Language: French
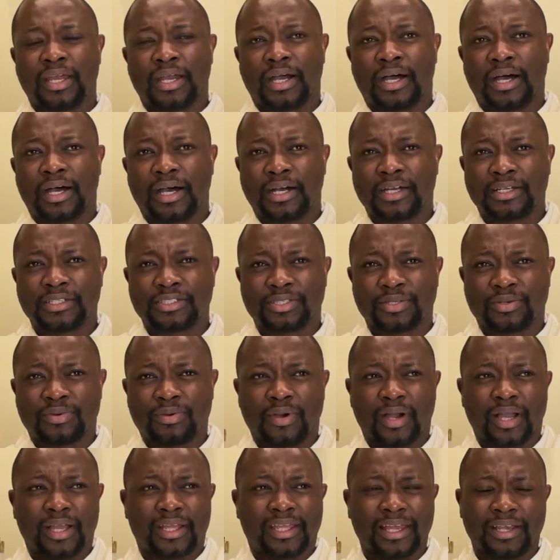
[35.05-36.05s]
euh, je
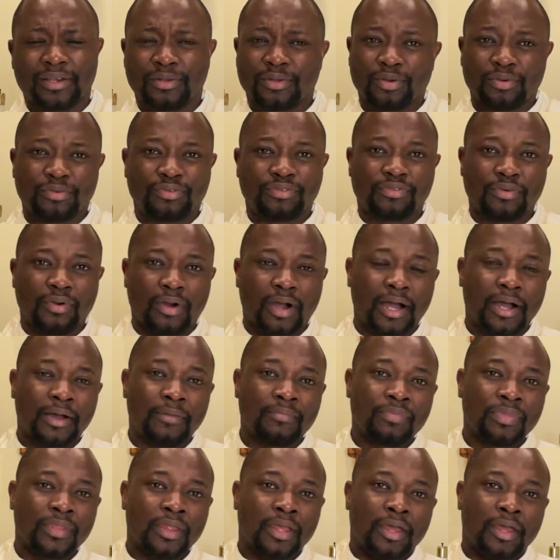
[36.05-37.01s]
crois, quelques fois,